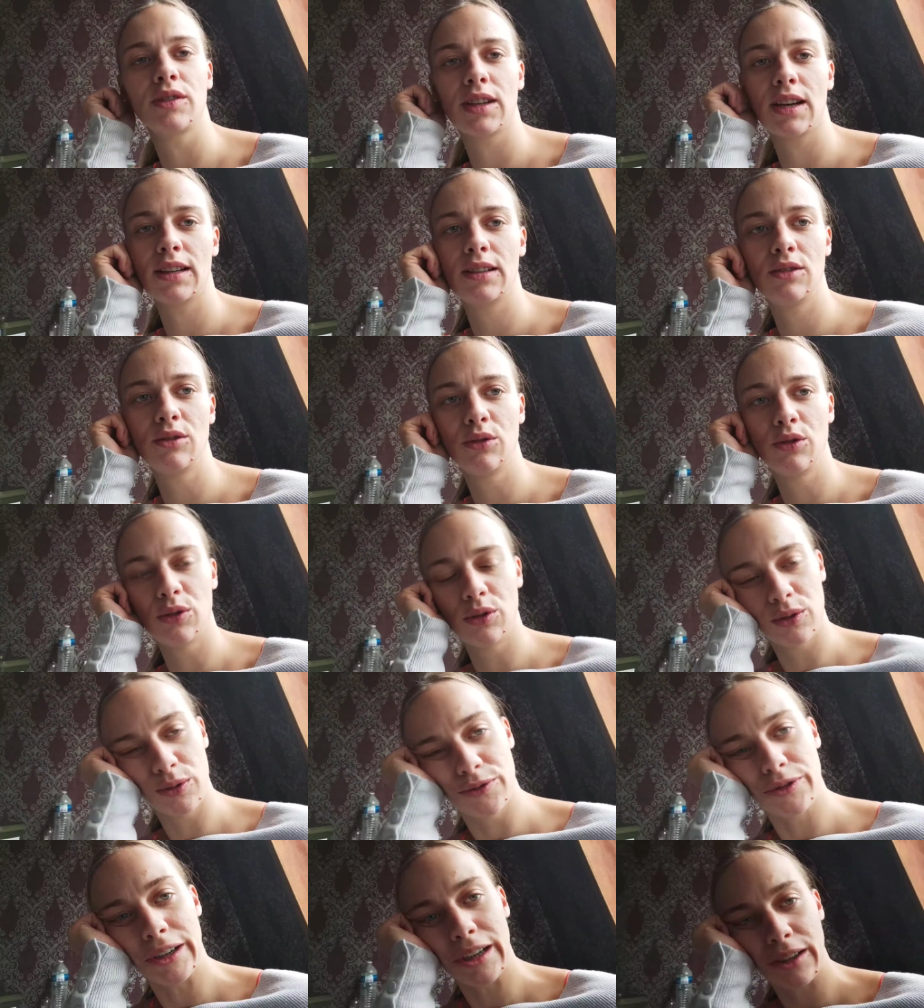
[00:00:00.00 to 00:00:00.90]
en train
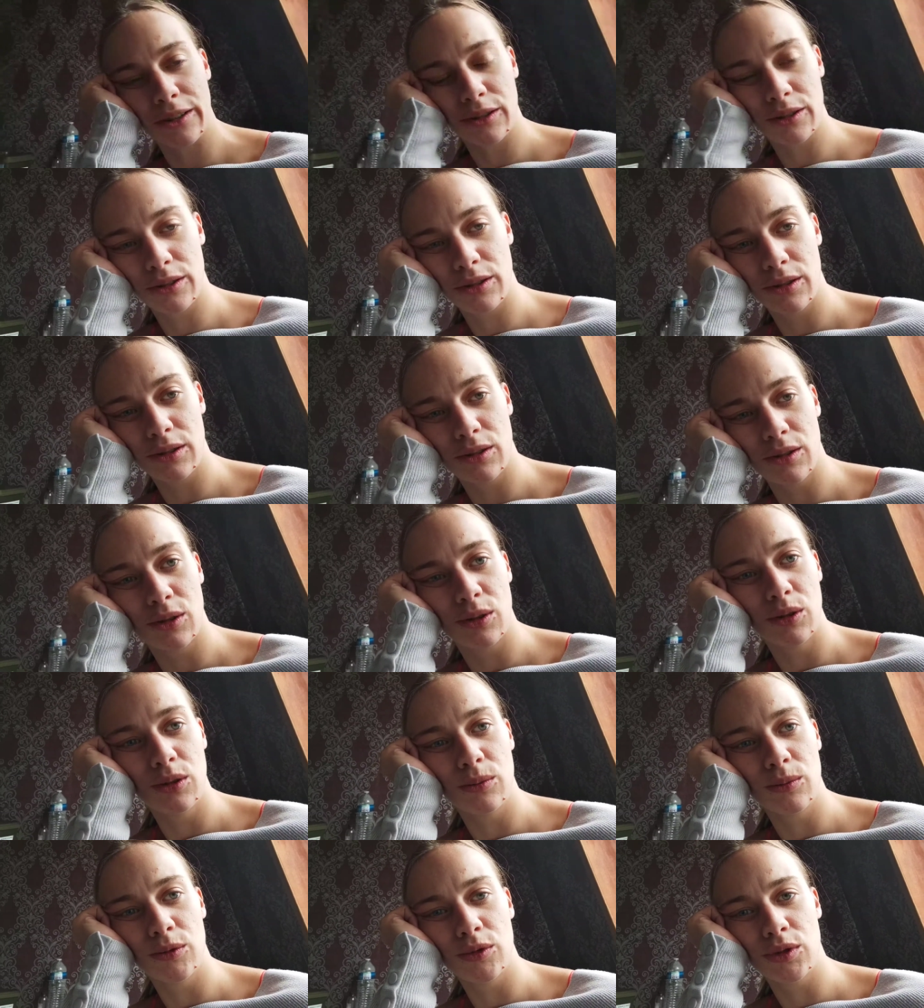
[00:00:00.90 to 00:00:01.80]
de faire
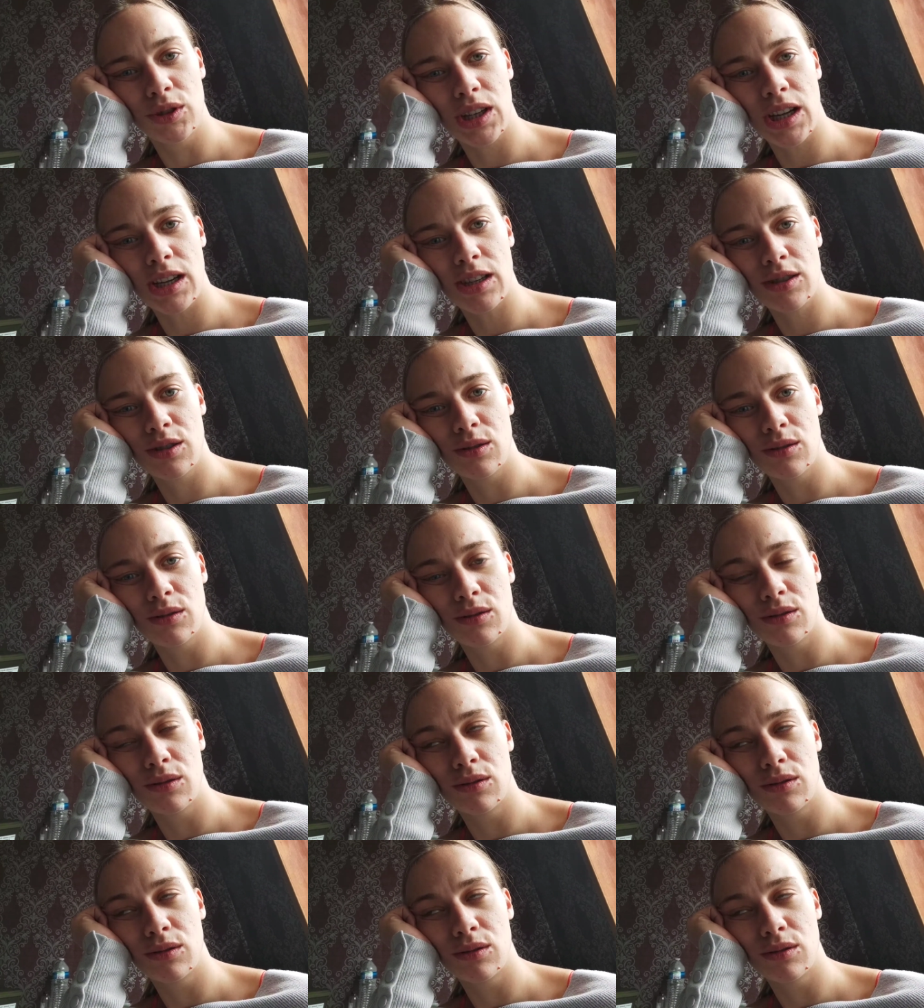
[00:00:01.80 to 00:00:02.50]
le montage